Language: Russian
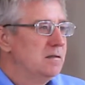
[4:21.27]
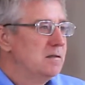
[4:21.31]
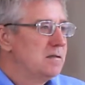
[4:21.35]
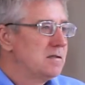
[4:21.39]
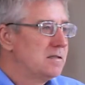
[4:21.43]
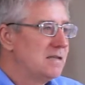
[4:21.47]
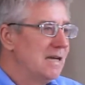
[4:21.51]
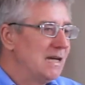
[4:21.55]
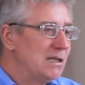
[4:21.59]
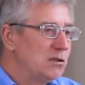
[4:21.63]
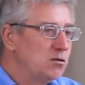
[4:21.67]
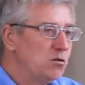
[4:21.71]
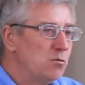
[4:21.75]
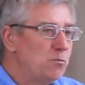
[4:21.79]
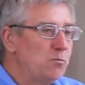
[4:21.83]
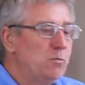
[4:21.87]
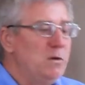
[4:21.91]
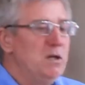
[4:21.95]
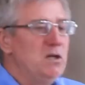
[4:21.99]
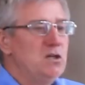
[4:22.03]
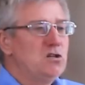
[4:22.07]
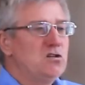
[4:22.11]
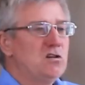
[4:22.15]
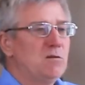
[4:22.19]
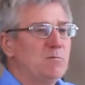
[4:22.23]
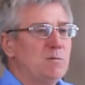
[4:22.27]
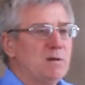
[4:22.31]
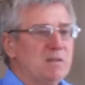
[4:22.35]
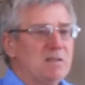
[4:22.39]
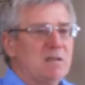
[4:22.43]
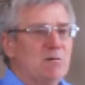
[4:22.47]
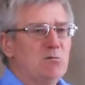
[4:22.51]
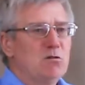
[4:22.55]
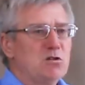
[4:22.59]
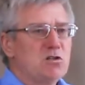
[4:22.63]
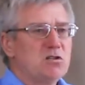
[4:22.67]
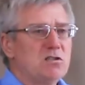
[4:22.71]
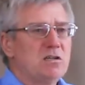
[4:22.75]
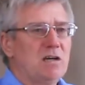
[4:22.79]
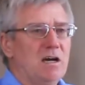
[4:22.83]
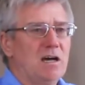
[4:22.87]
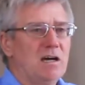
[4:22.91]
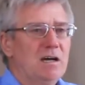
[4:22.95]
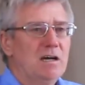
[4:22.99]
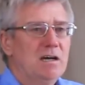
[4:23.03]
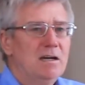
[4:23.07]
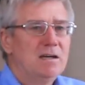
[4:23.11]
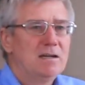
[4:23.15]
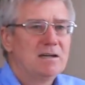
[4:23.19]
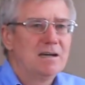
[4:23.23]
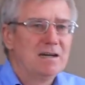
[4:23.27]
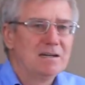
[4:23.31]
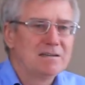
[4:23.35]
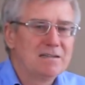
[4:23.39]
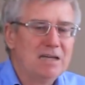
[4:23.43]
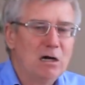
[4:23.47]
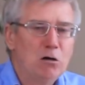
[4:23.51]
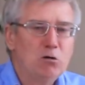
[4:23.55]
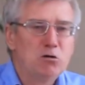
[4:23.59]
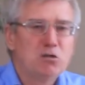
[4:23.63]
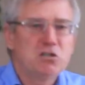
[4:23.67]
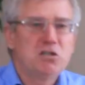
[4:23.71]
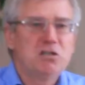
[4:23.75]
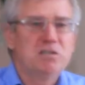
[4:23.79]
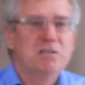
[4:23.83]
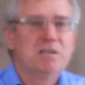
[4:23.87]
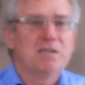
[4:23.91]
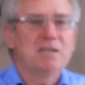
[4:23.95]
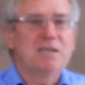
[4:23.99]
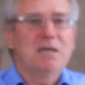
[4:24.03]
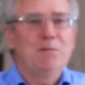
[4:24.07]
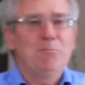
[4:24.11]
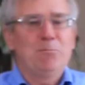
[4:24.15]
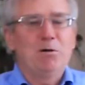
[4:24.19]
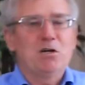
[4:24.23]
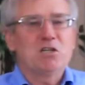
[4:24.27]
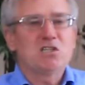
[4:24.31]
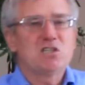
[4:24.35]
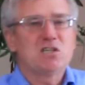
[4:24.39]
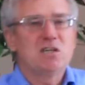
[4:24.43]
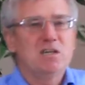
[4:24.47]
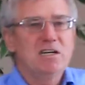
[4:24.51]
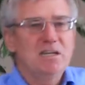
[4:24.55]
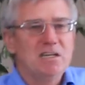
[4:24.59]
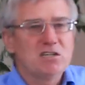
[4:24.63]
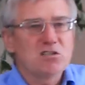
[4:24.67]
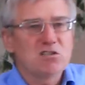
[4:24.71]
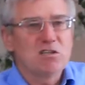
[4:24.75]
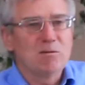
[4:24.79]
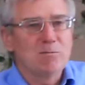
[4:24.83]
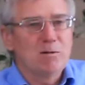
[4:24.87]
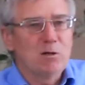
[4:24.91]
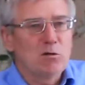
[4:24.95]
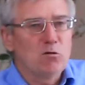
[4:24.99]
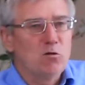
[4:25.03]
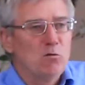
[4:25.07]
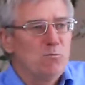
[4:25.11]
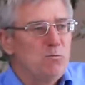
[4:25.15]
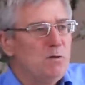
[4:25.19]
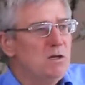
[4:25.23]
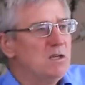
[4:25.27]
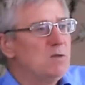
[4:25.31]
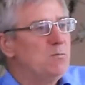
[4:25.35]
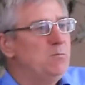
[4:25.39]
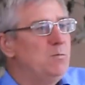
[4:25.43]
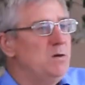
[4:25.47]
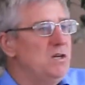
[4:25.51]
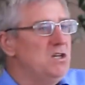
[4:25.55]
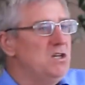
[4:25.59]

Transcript: за эту пищу, потому что когда ученики пошли, чтобы купить